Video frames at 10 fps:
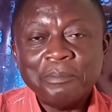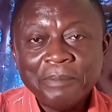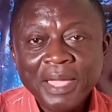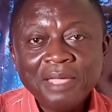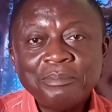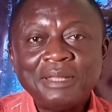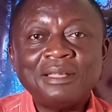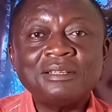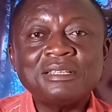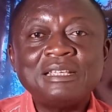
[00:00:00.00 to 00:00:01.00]
Mais
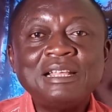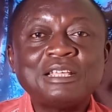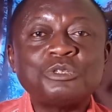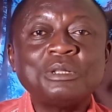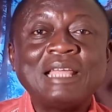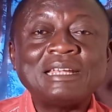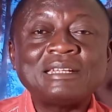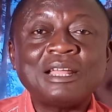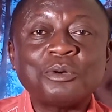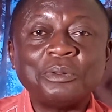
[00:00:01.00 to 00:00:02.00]
maintenant, il est question
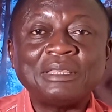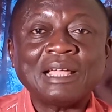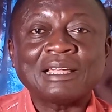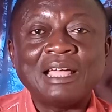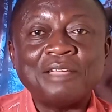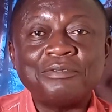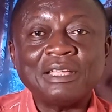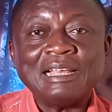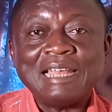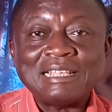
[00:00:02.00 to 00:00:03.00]
d'entrer en contact
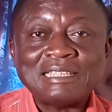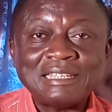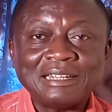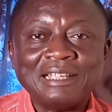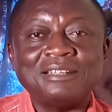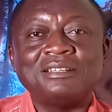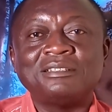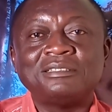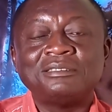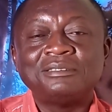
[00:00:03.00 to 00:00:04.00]
avec la sirène.
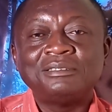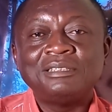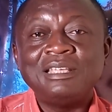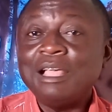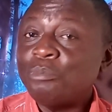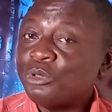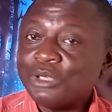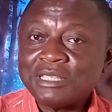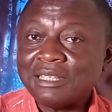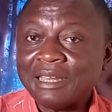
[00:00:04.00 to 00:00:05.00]
Il y a
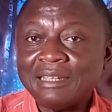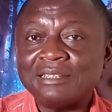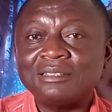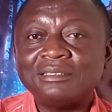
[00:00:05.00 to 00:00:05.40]
plusieurs sirènes.